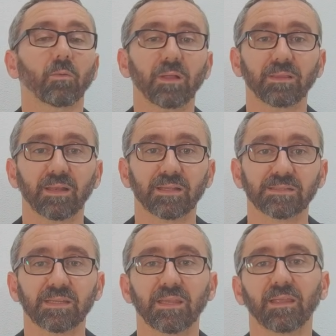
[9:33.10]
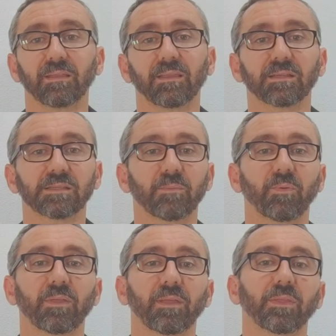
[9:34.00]
¿Cuál de las siguientes se
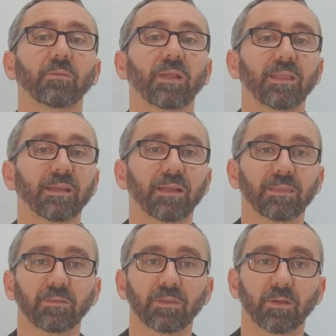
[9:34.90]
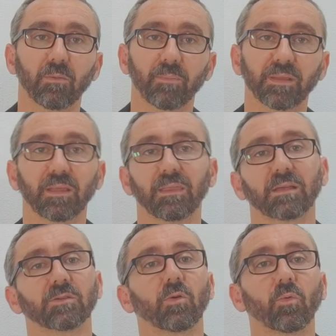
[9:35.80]
puede hacer una delegación de
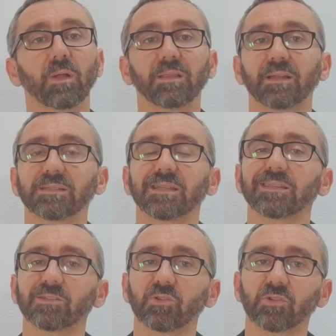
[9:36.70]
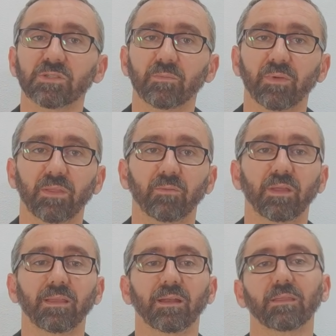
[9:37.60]
competencias o cuál de las siguientes no se puede hacer
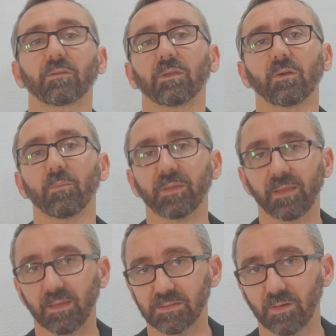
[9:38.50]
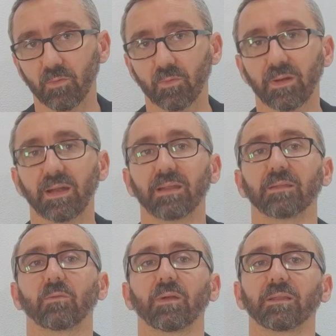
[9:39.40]
una delegación de competencias según la
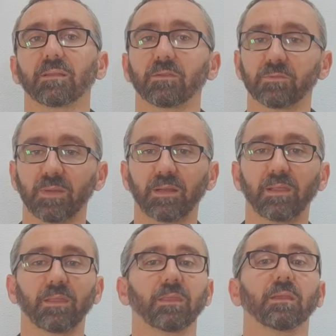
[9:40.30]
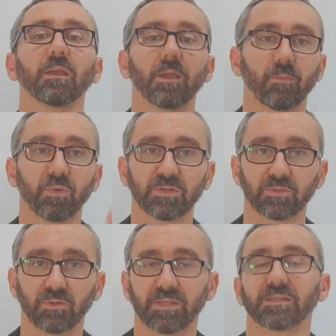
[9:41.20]
Ley 40-2015?
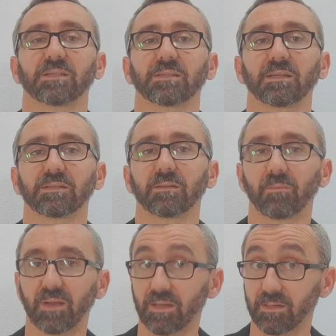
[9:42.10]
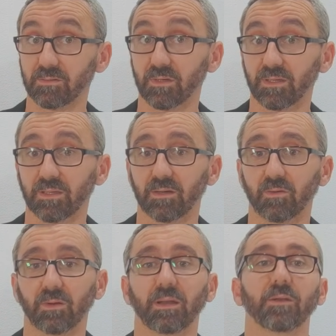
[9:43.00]
Pues todas estas. Y eso hay que
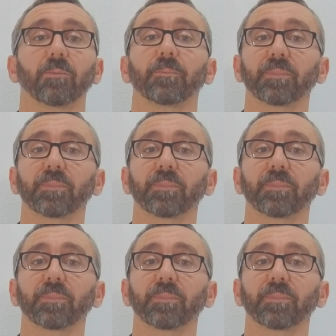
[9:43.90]
tenerlo claro.